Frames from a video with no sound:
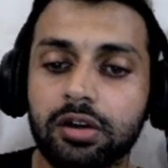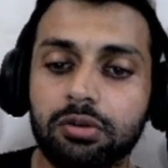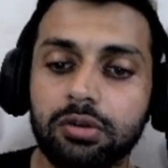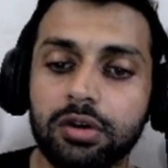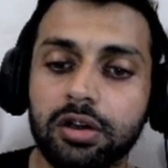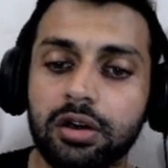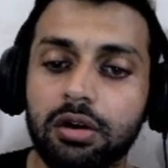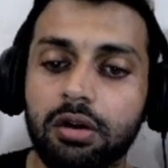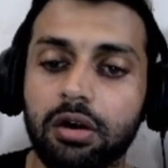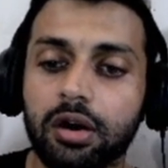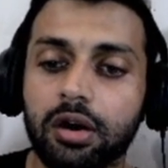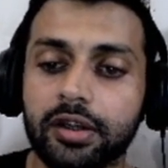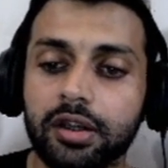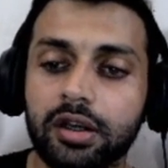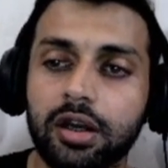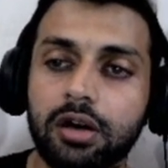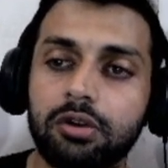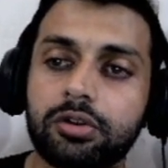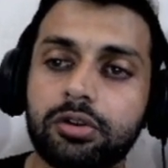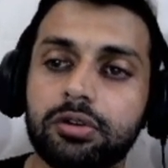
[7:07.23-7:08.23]
कोई लॉक ही
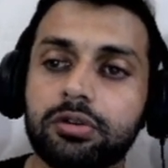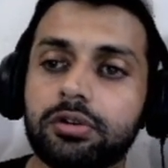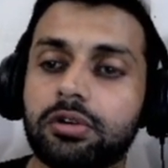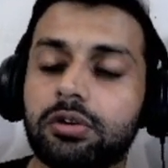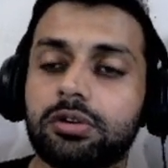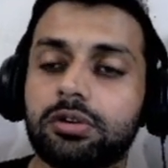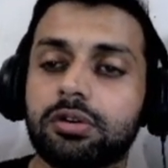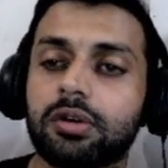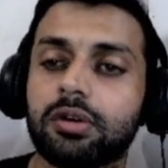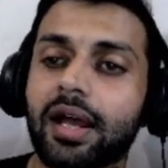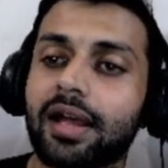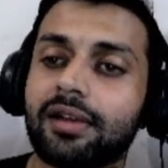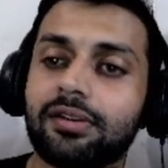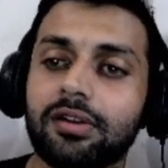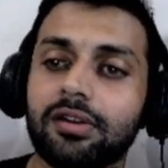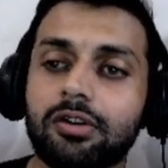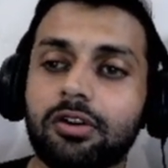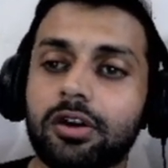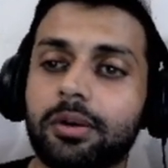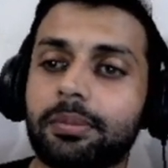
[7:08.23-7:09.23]
ना हुई हुई हो तो ऐसे
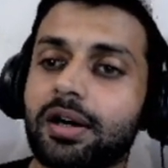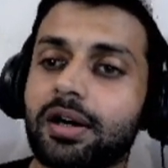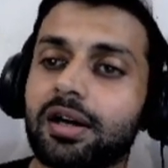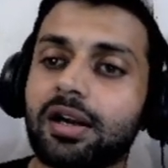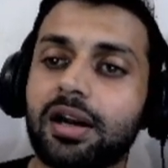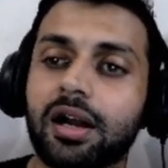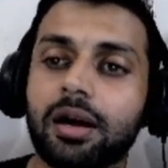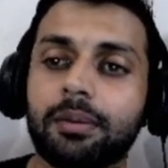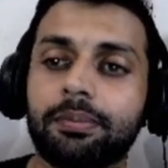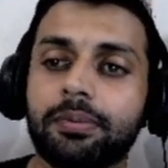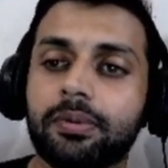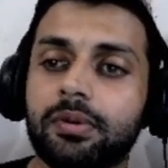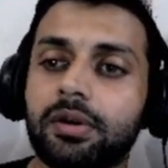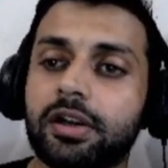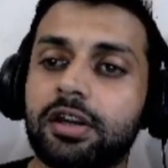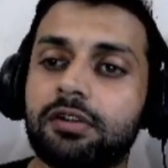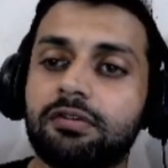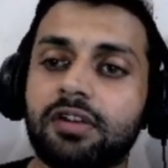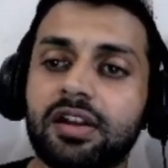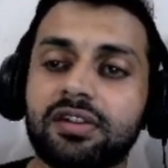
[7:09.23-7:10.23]
कॉइन में अगर आप
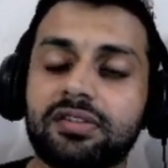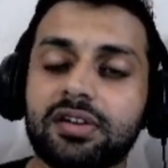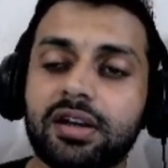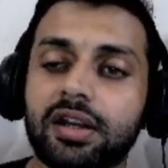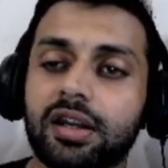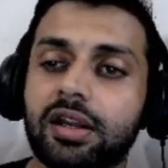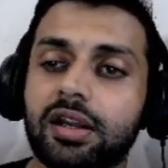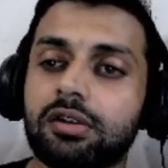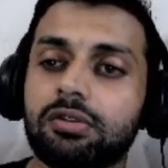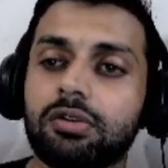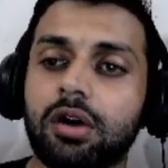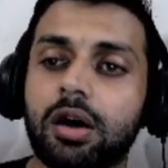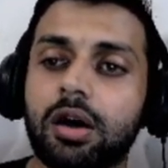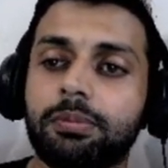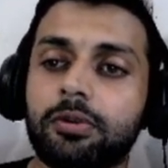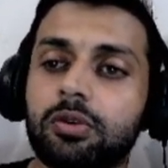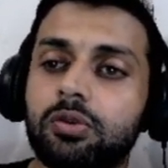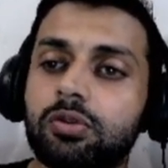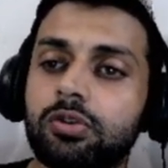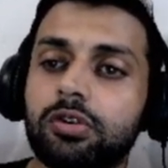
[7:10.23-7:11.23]
इन्वेस्ट करेंगे तो
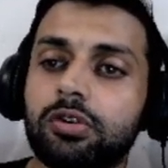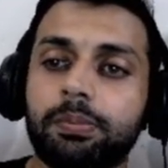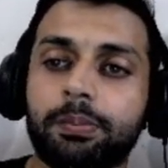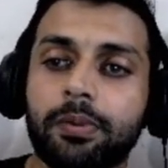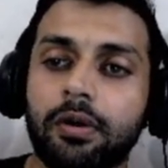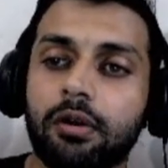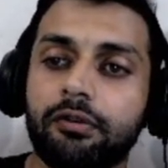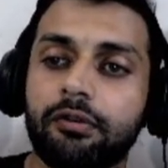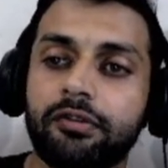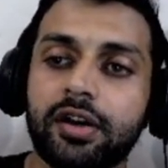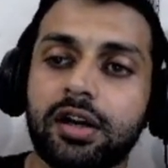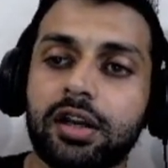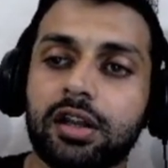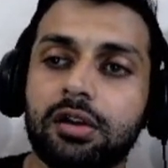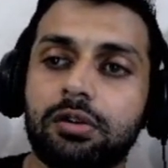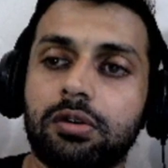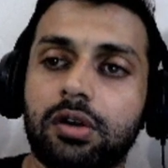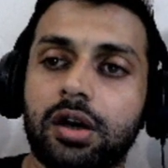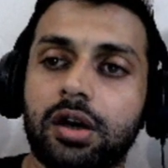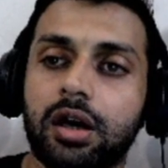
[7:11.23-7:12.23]
आपको कुछ प्रॉफिट नहीं
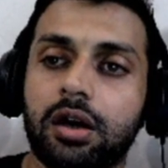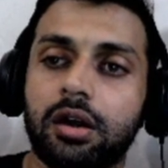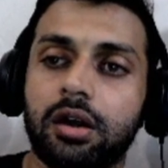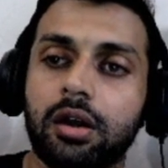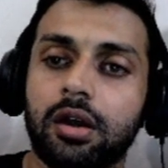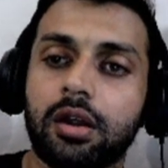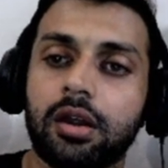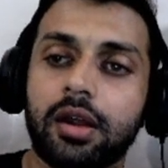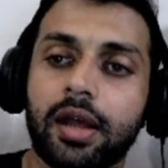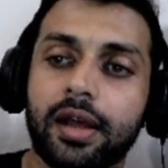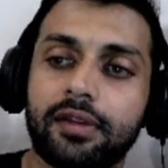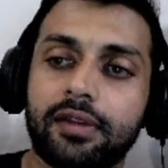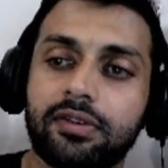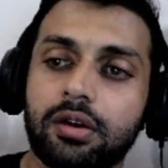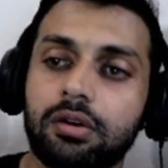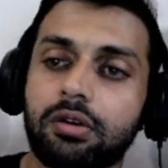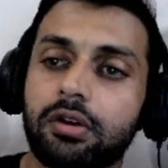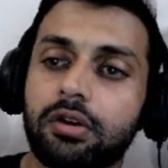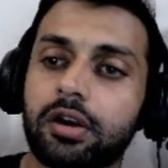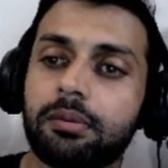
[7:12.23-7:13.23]
होगा ऐसे
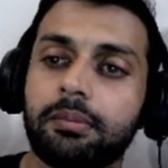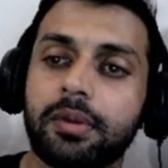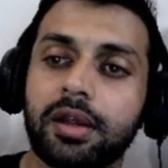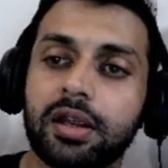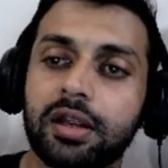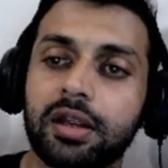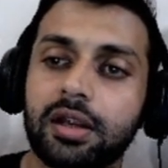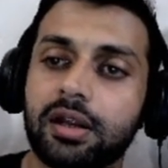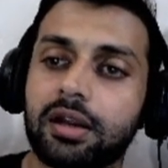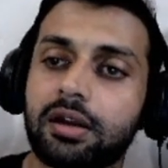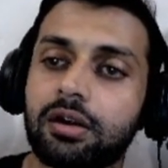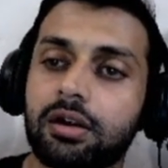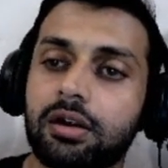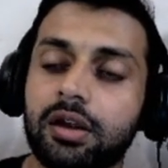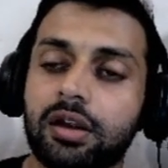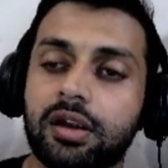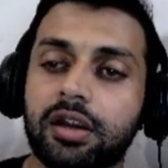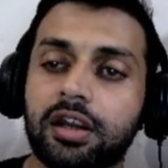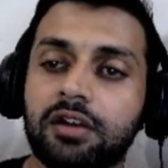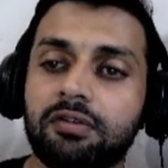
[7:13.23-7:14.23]
कॉइन
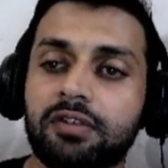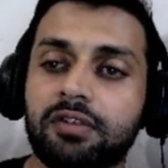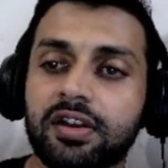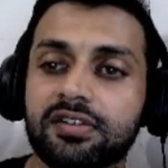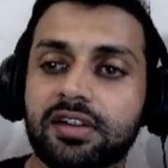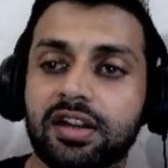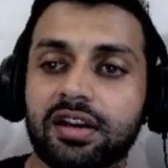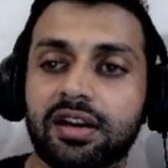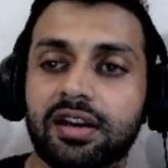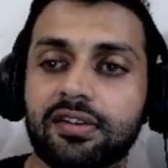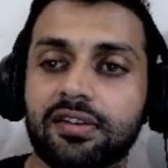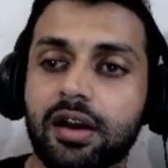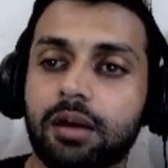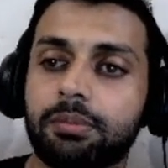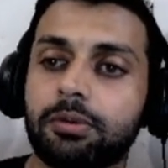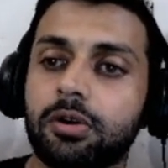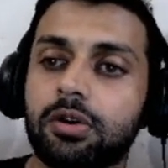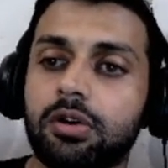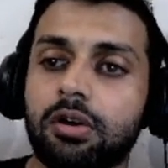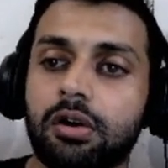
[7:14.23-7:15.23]
में इन्वेस्ट करने से
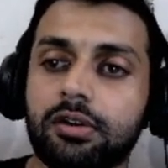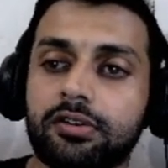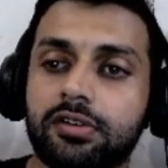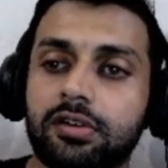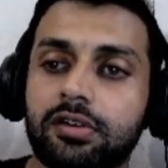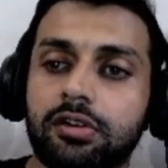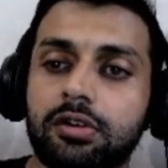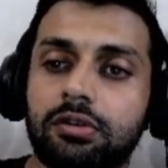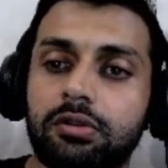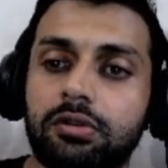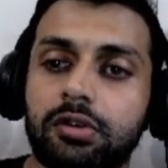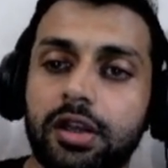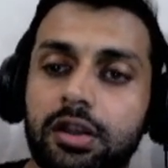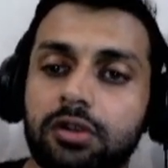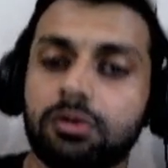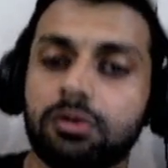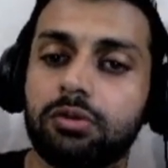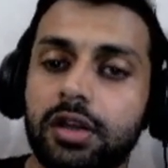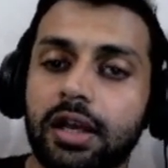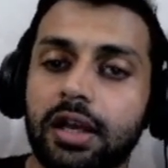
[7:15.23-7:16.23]
आपको लॉसेज ही होंगे
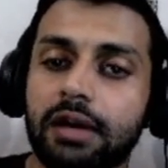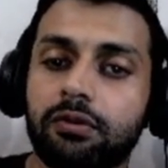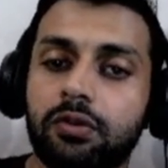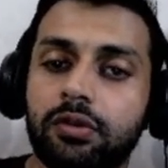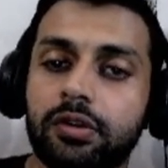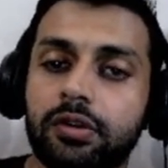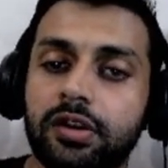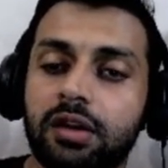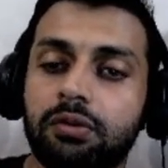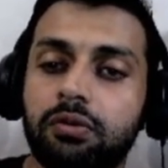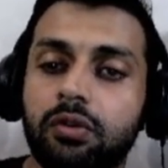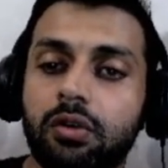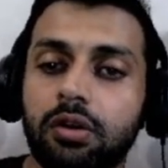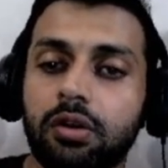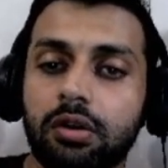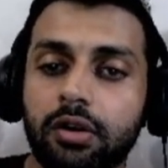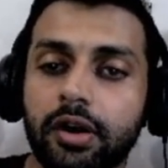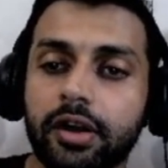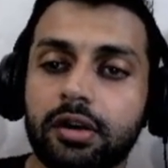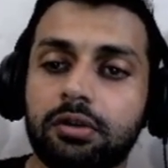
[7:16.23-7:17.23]
क्योंकि वो ये वो
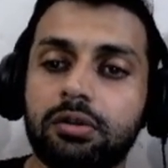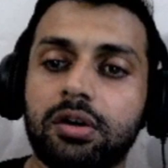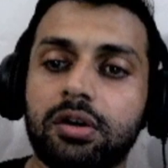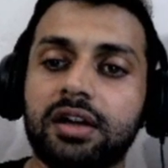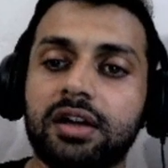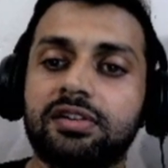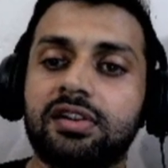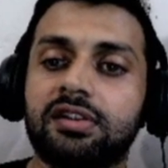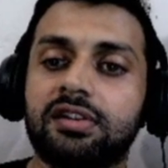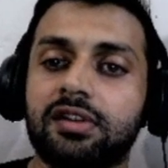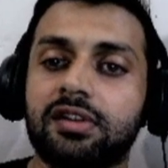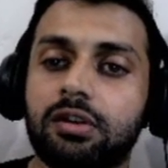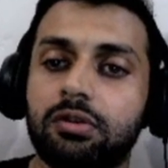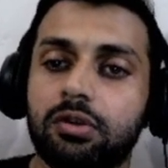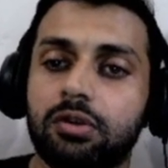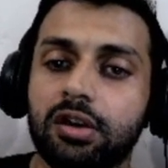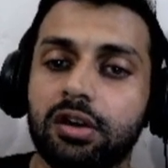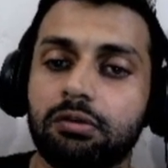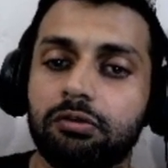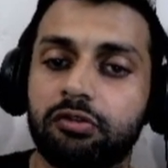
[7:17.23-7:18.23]
कॉइन होगा जिसकी
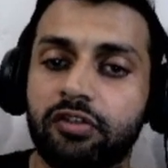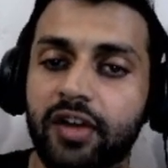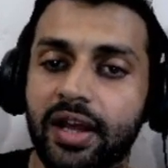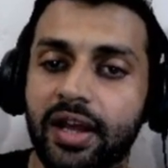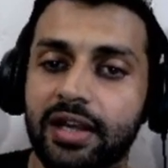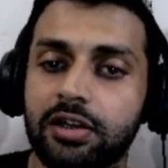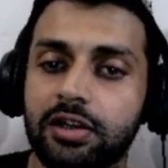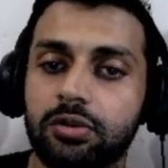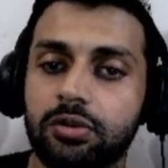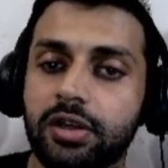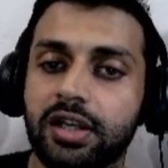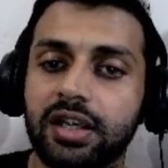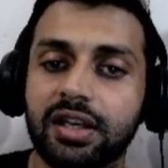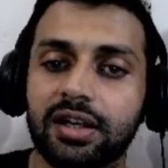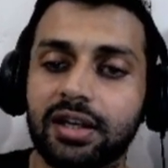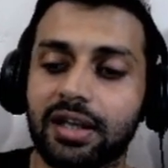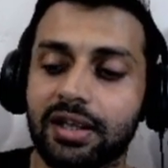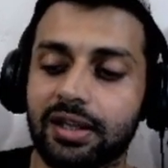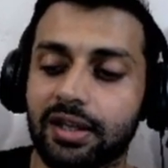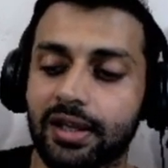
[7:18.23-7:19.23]
कोई वैल्यू ही
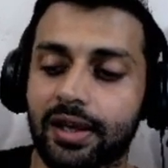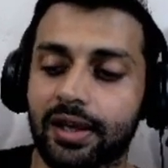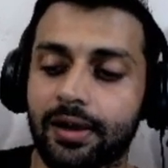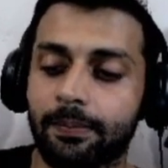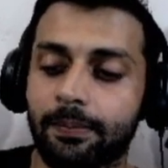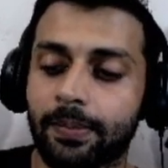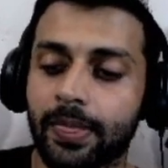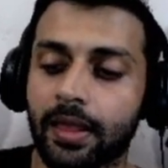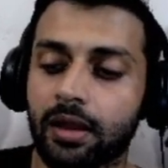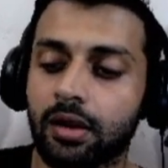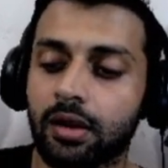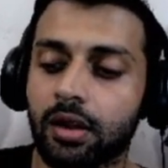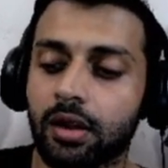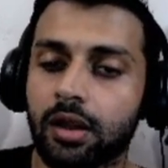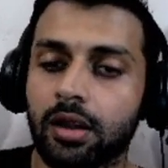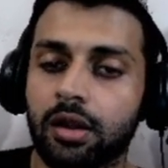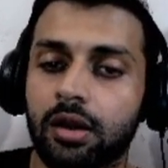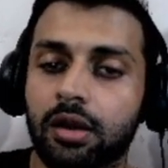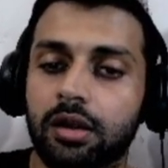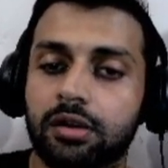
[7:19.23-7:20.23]
नहीं है
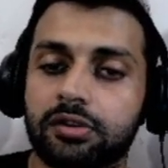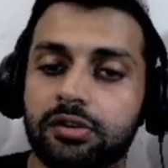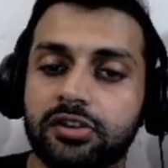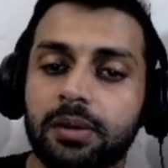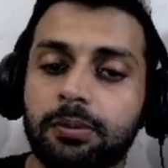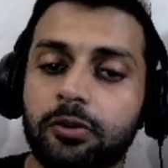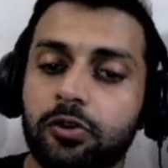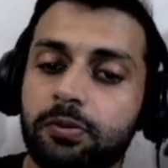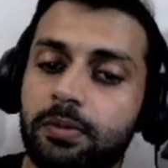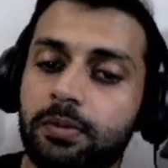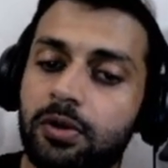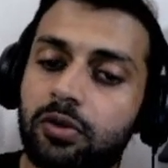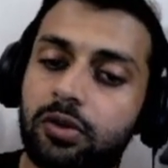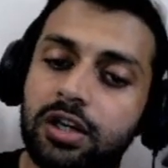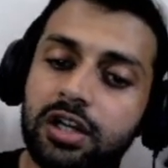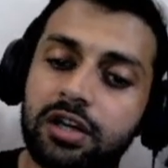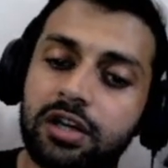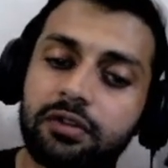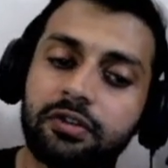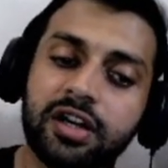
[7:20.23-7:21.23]
जब उसमें कोई
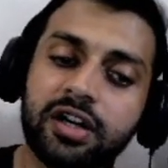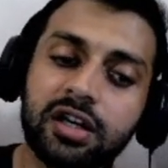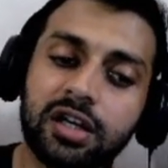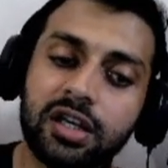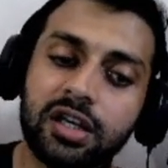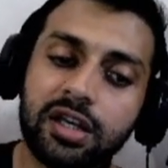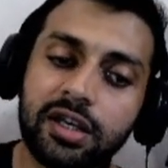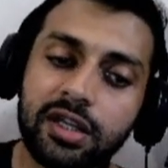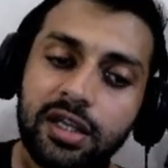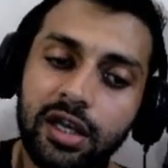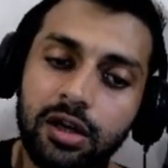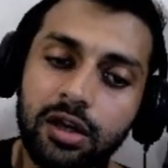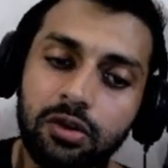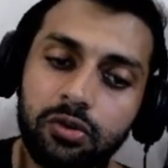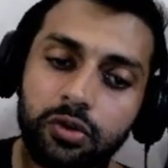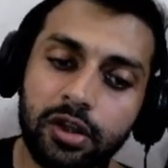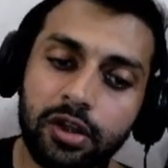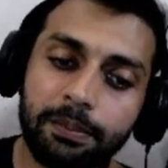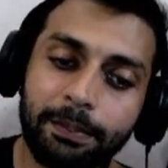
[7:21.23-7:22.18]
लिक्विडिटी नहीं है कोई